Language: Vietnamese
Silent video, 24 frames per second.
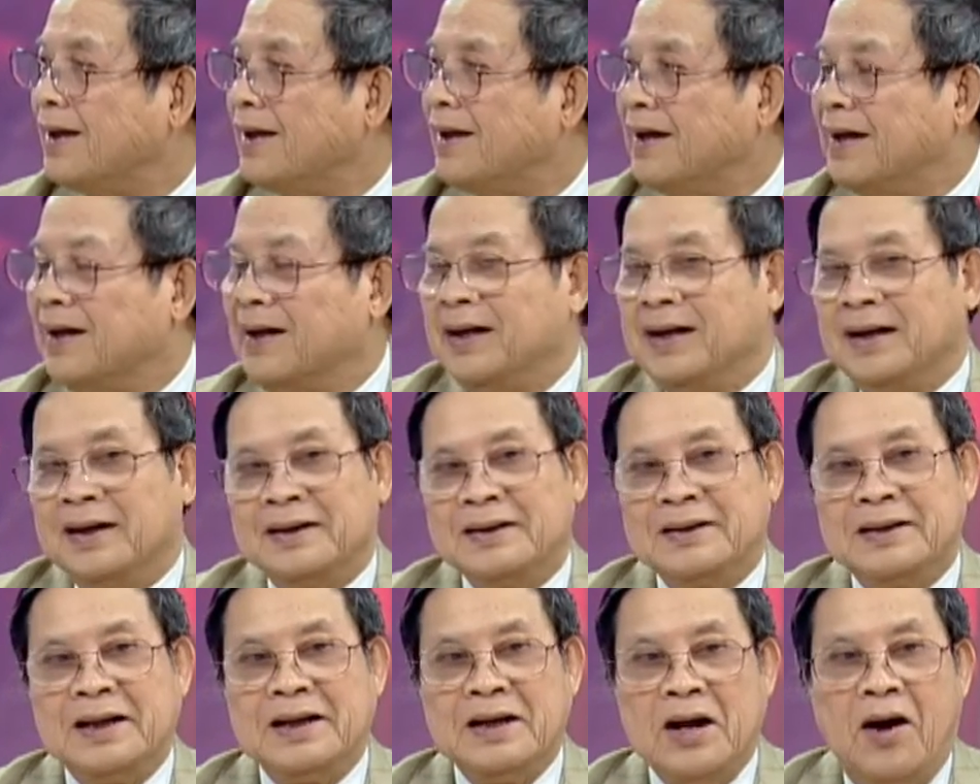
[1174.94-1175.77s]
Ừ.
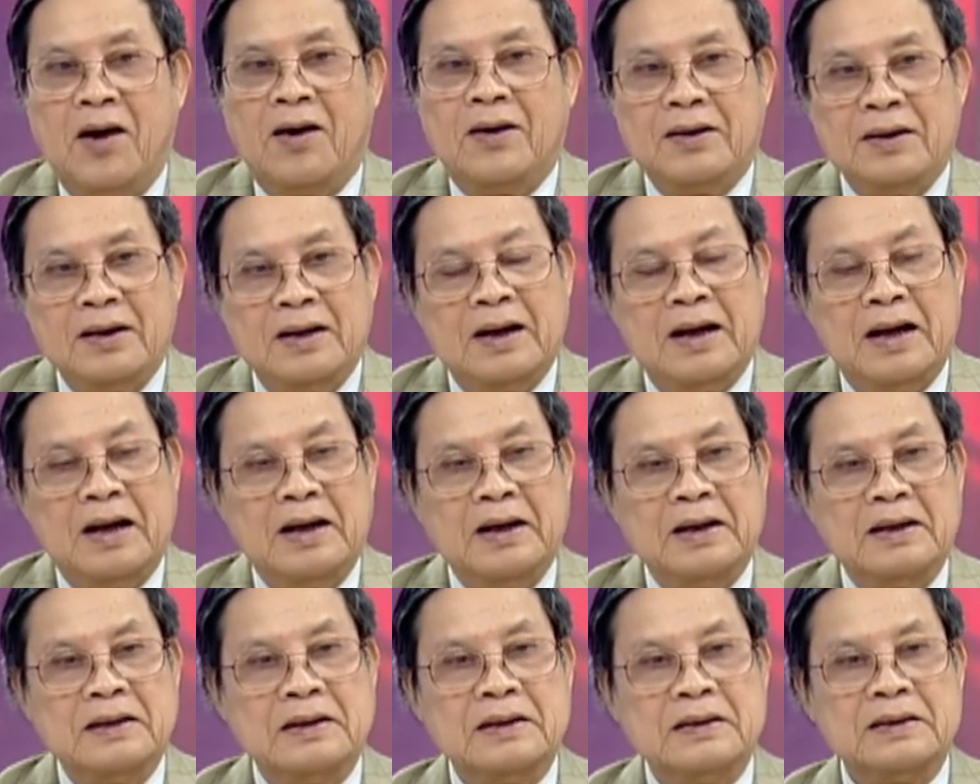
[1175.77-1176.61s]
thì đó
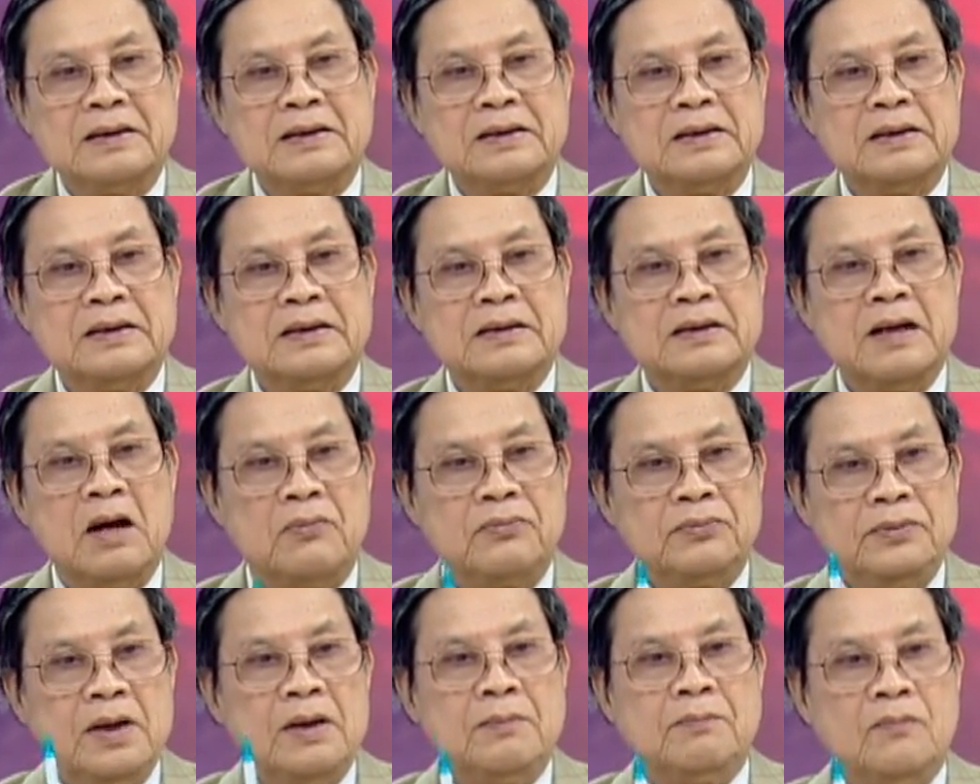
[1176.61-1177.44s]
là
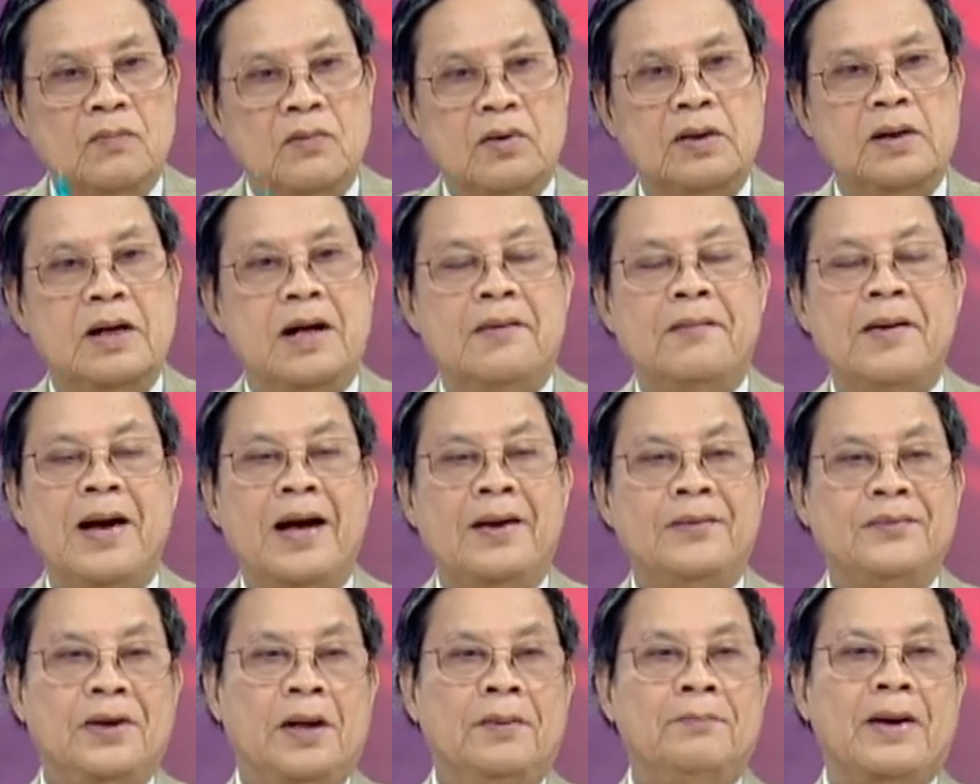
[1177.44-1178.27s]
độc nhất một đứa
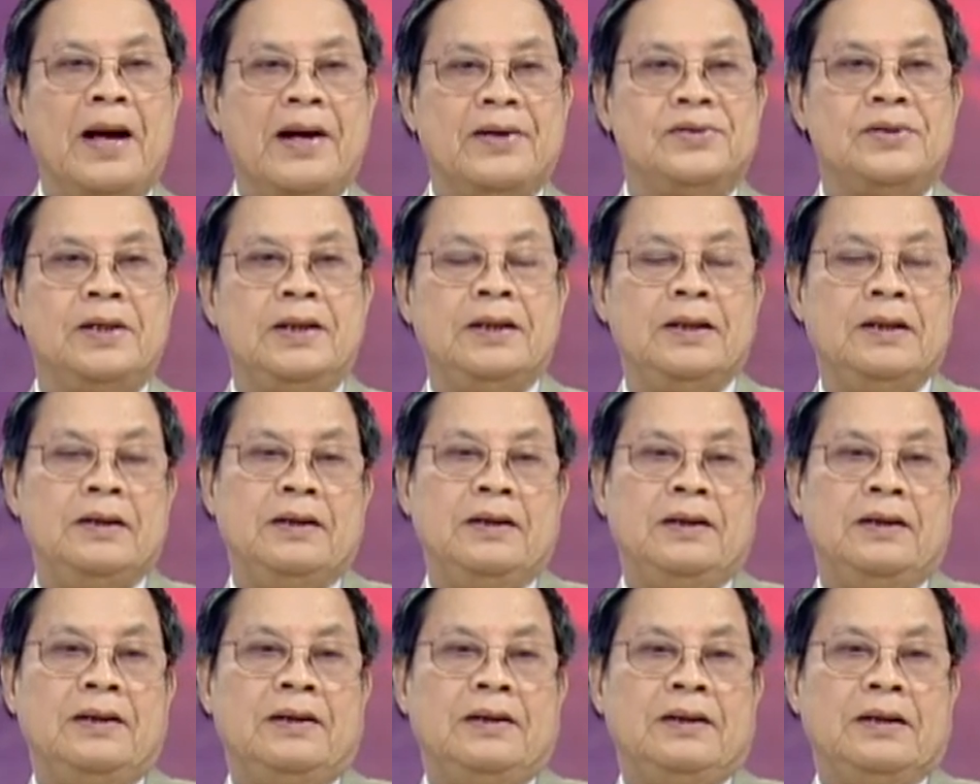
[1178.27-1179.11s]
bé em bé sinh
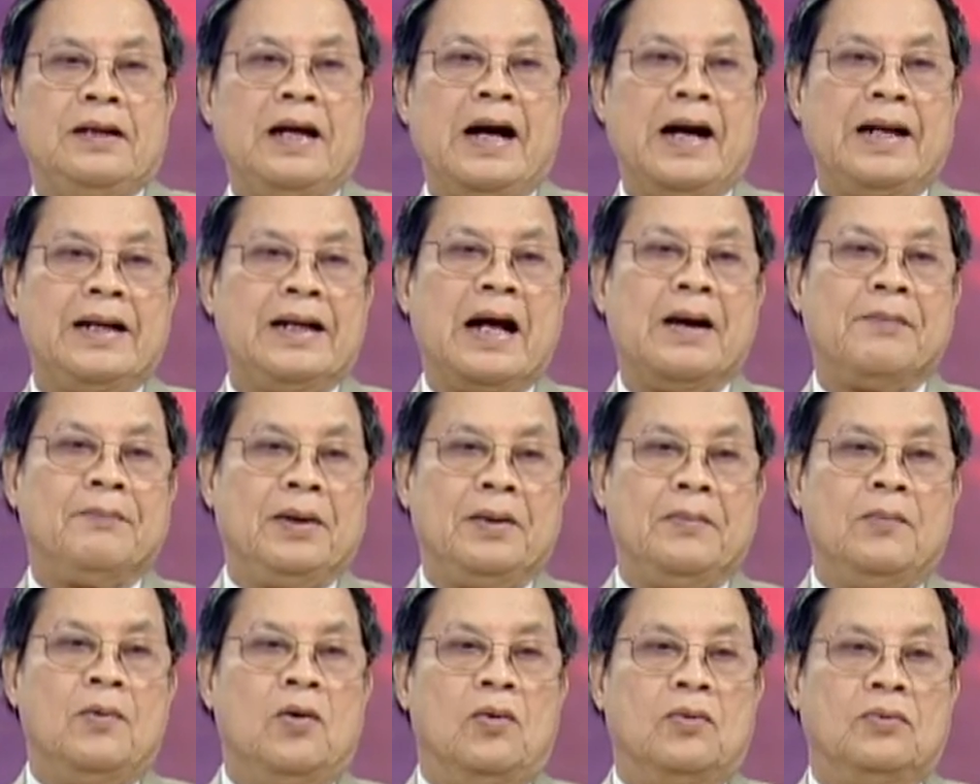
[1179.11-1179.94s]

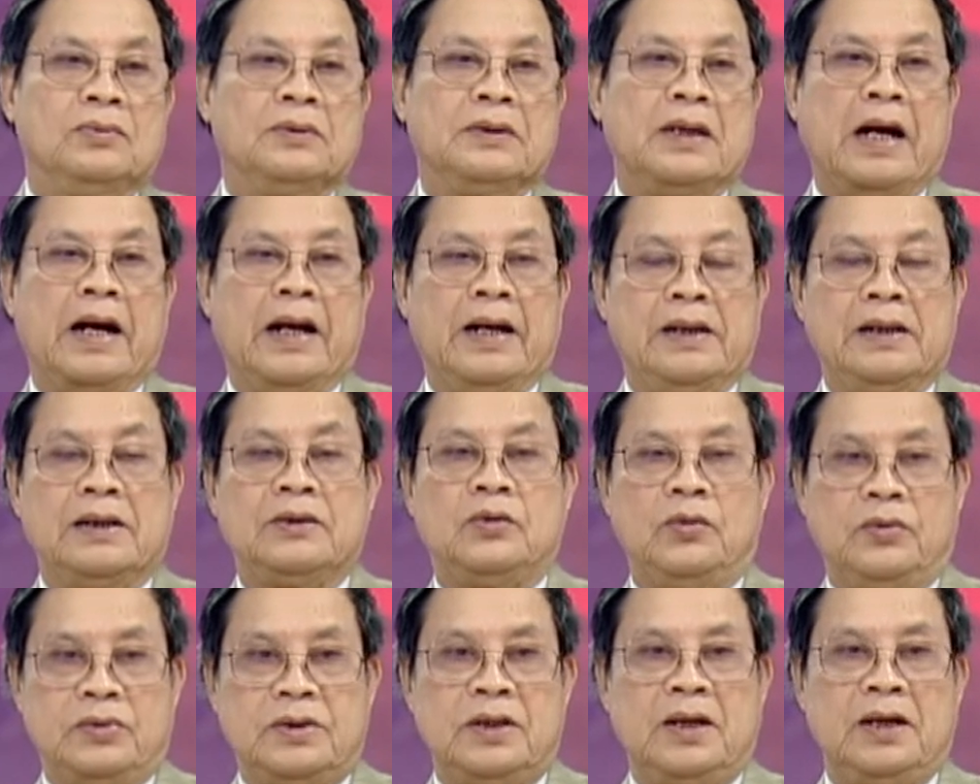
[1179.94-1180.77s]
2014 tại nước
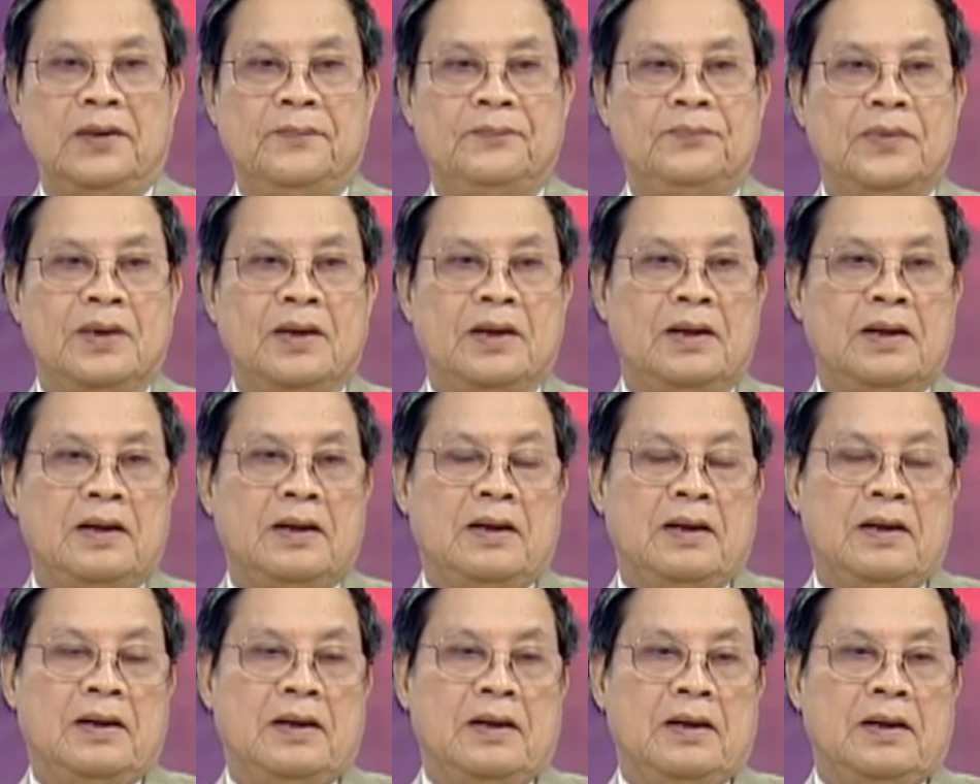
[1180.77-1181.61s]
Thụy Sĩ ừ.
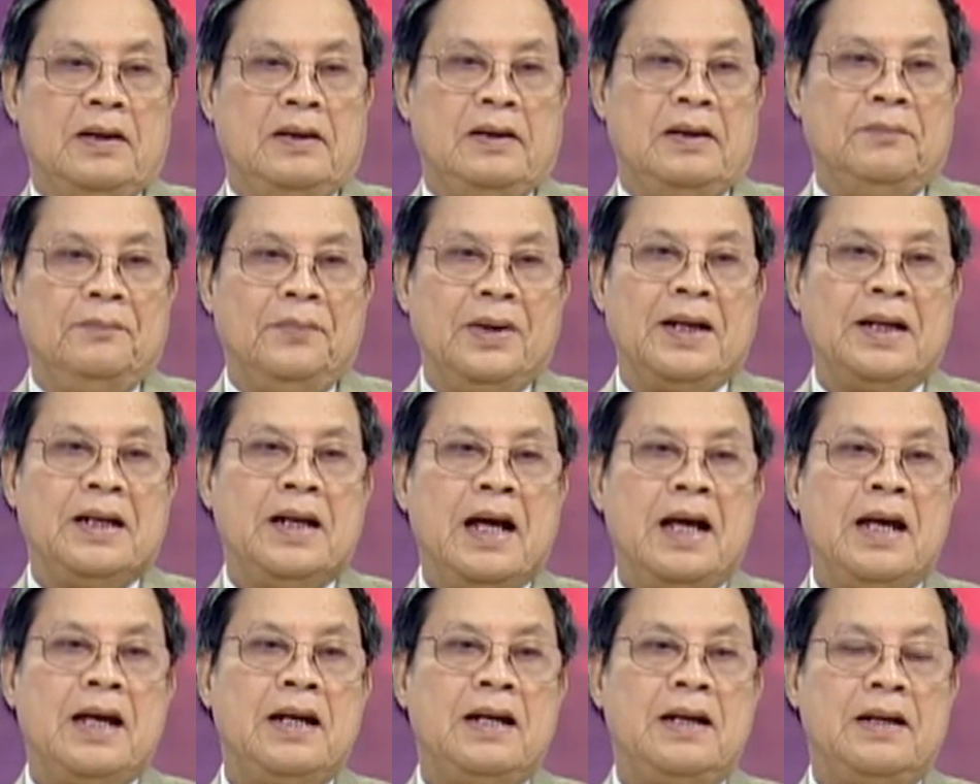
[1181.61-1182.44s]
nước Mỹ
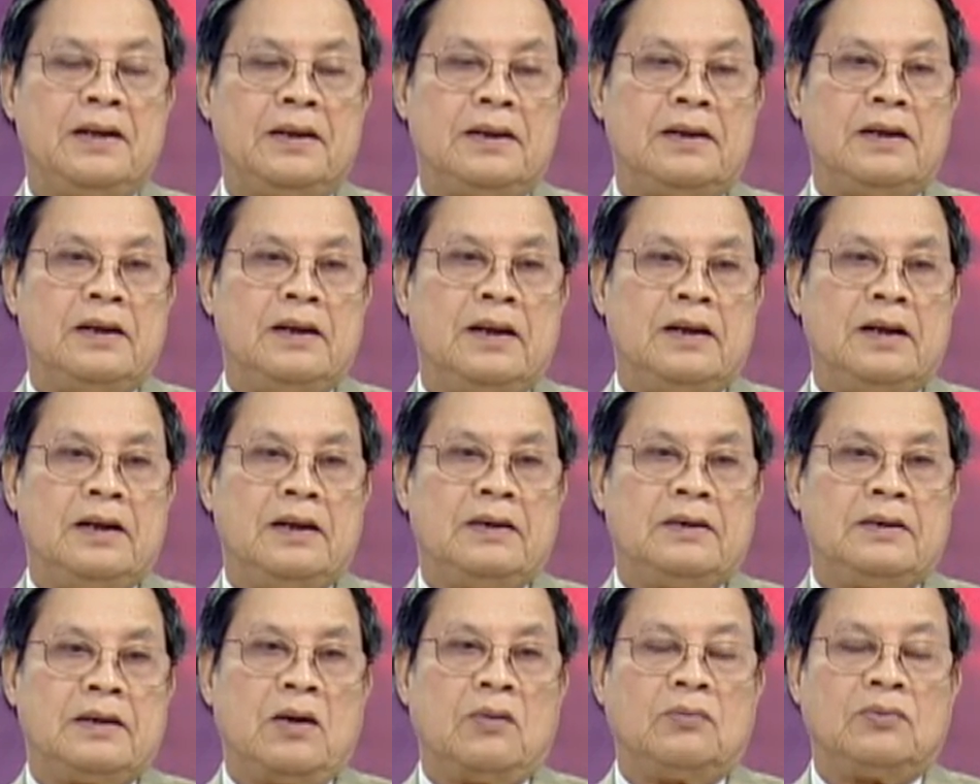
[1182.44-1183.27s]
đây
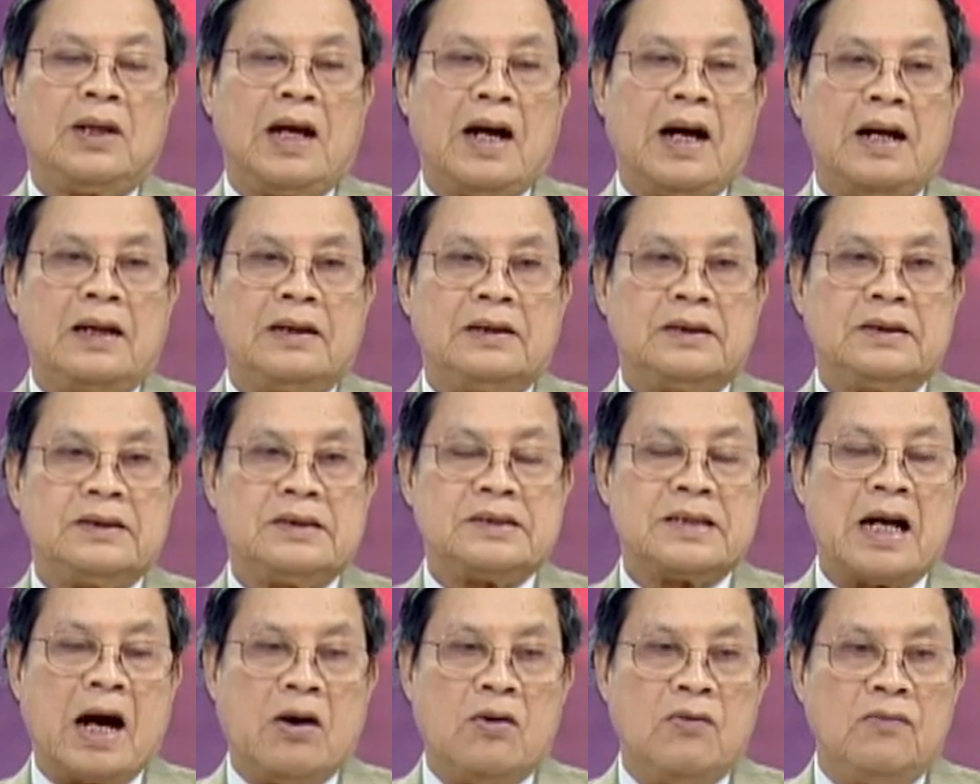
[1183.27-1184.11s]
trong tháng
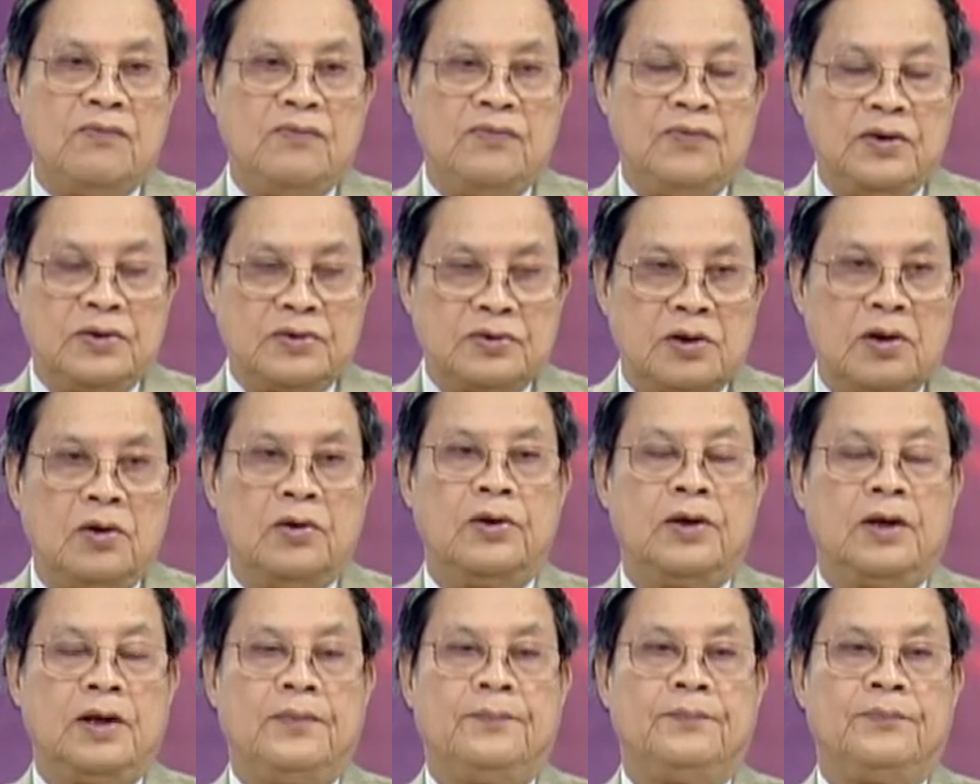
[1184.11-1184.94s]
6 vừa
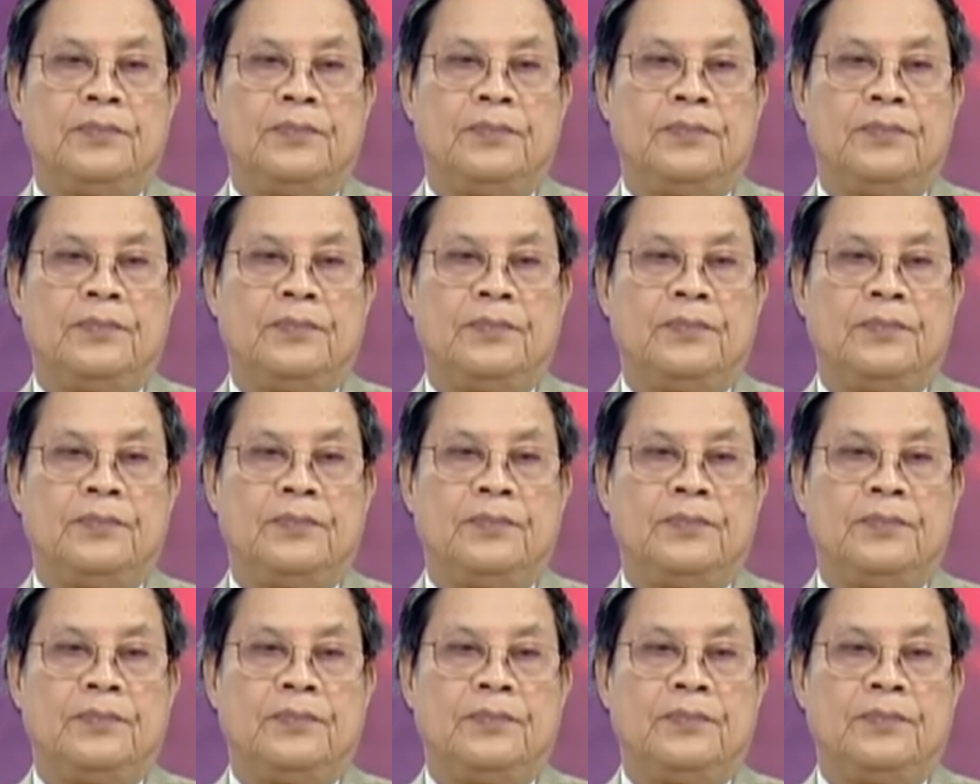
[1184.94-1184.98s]
rồi